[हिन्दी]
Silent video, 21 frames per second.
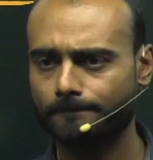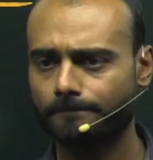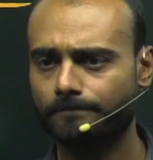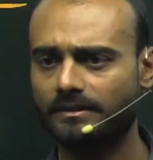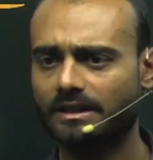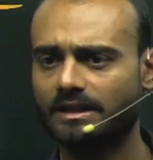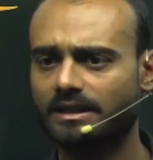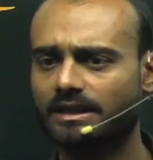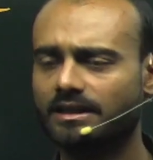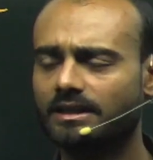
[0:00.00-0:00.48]

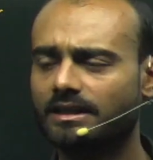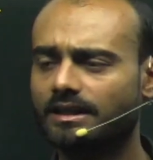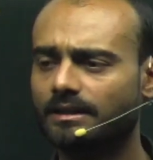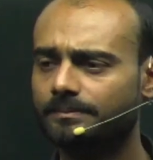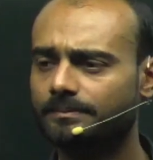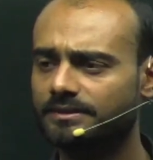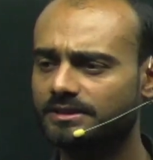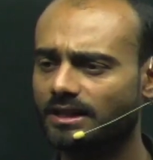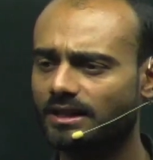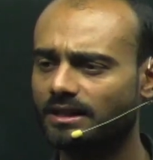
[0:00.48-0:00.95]
यदि आप
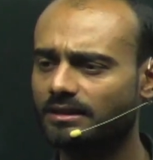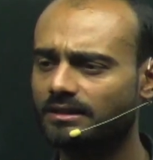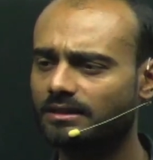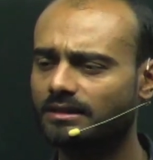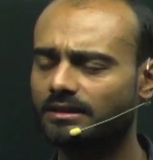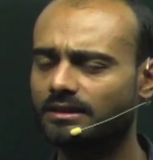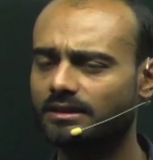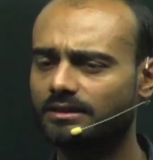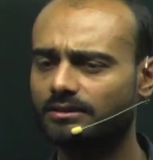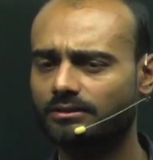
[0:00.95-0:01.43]
जानते
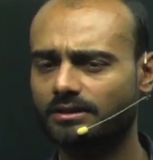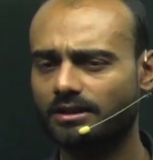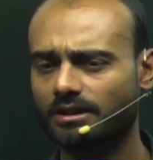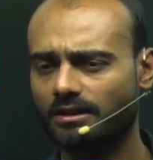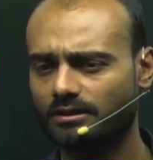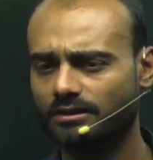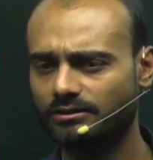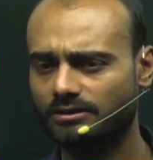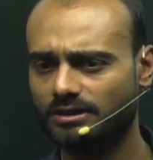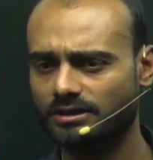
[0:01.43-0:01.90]
हैं तो खड़ा
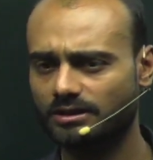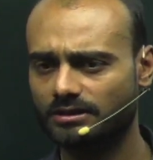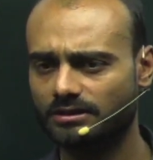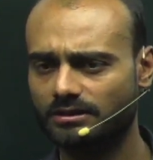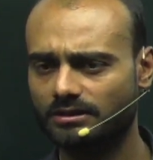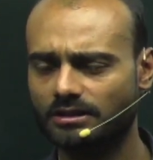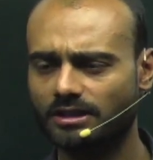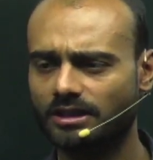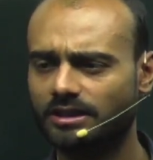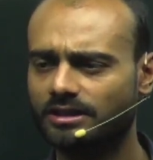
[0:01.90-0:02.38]
हो जाइए
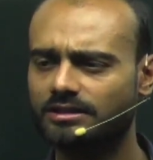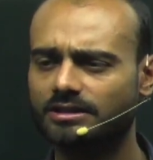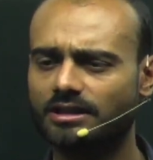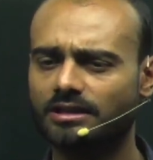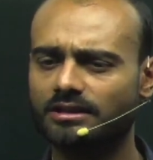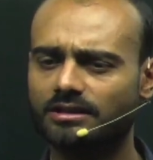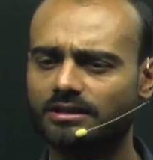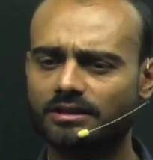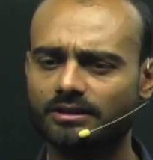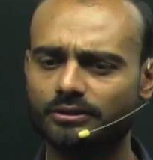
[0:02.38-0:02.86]
नहीं
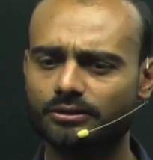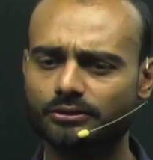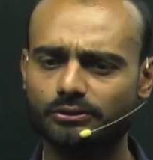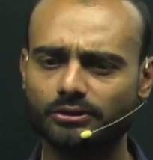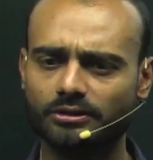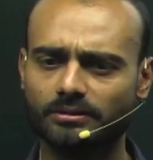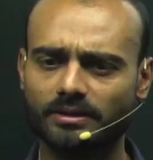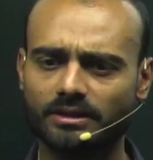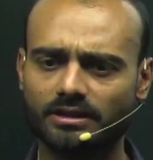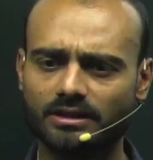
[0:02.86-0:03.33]
जानते हैं तो कोई
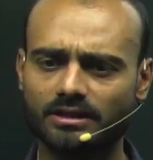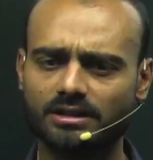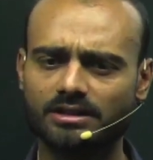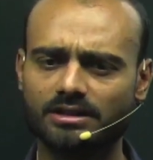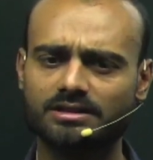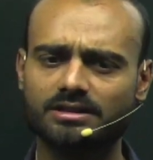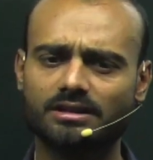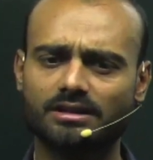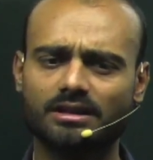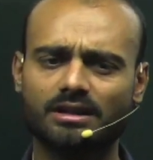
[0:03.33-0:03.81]
बात नहीं
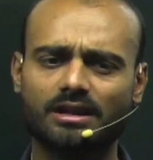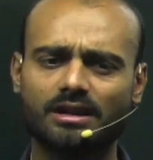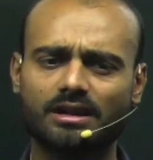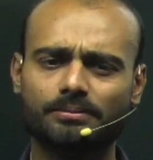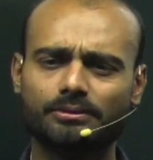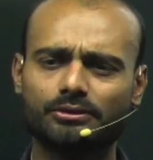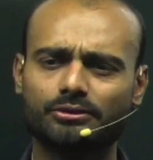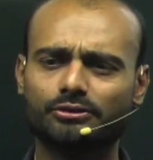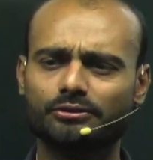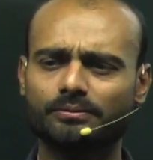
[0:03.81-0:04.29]
टेंशन नहीं आप
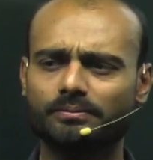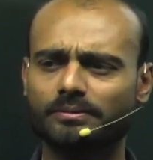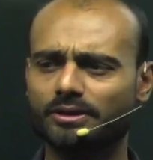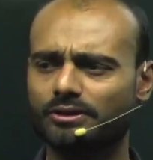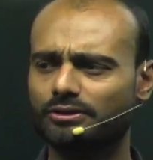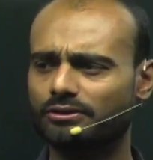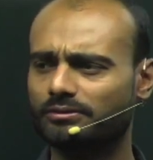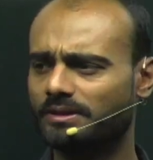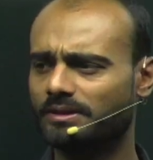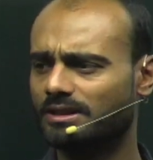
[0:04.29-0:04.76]
धूप में क्यों
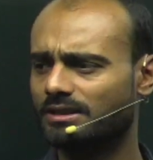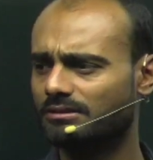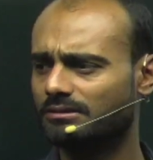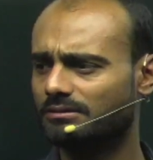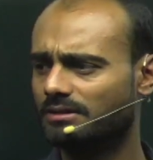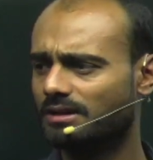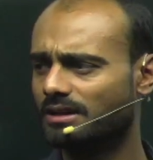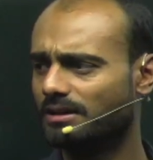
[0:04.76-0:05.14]
बैठे हुए हैं आप